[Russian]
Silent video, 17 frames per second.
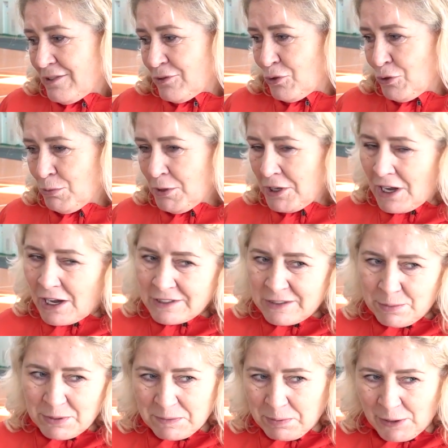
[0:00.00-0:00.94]
Ну и мы
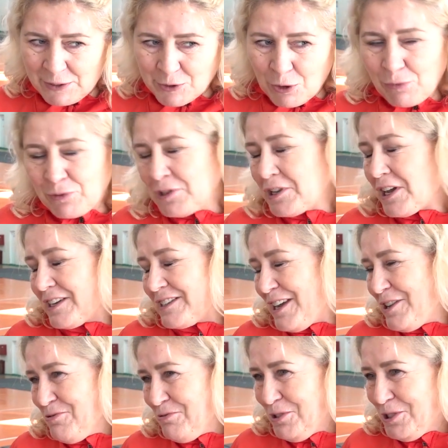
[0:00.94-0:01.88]
как-то без призов
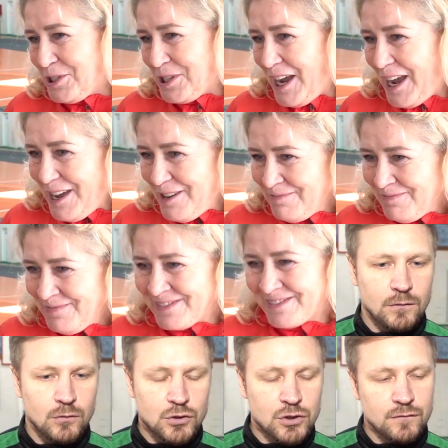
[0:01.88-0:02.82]
никогда не уезжаем.
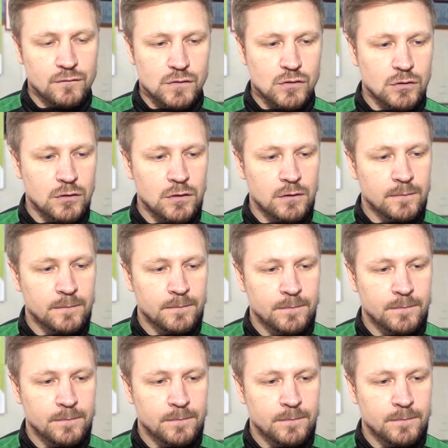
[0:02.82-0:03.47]
Очень высокий.